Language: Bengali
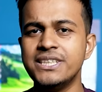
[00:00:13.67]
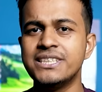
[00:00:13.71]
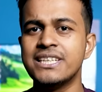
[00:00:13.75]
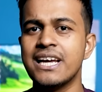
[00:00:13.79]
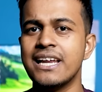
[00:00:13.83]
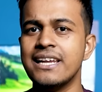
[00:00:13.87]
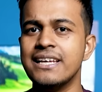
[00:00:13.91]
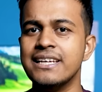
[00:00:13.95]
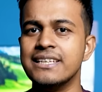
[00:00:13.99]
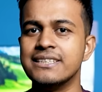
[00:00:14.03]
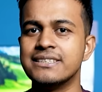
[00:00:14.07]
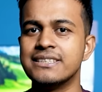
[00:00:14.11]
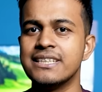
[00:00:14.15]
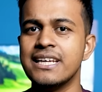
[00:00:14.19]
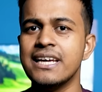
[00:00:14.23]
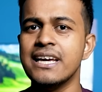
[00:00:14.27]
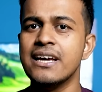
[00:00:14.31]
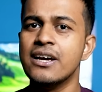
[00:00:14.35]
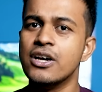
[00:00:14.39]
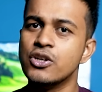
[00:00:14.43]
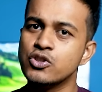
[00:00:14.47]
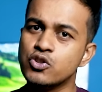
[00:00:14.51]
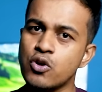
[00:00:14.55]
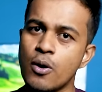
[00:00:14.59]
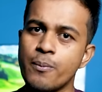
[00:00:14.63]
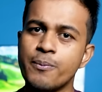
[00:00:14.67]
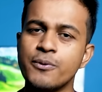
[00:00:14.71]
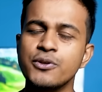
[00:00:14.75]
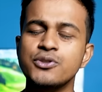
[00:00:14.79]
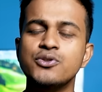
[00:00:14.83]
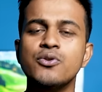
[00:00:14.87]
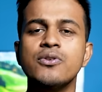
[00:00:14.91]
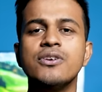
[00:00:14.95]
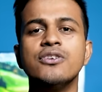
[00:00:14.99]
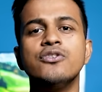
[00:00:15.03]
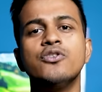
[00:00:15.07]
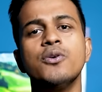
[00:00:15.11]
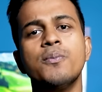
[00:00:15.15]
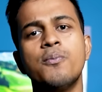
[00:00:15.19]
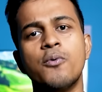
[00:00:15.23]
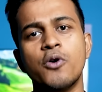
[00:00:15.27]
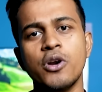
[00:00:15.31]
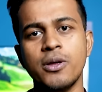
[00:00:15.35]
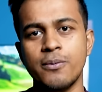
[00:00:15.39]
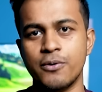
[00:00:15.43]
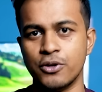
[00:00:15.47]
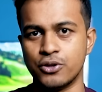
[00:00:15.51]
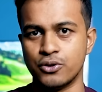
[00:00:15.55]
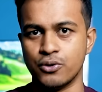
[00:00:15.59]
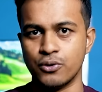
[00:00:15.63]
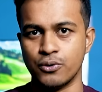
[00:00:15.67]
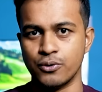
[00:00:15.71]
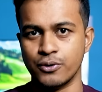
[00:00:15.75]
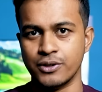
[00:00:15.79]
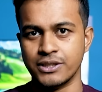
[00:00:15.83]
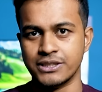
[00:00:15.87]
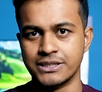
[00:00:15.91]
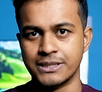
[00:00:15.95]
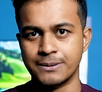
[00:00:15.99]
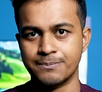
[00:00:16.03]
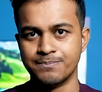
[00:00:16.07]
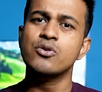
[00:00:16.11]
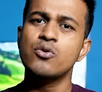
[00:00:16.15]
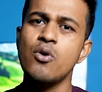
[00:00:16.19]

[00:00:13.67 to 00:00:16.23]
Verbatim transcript: সালে এসে সব কিছু কিন্তু পরিবর্তন হয়েছে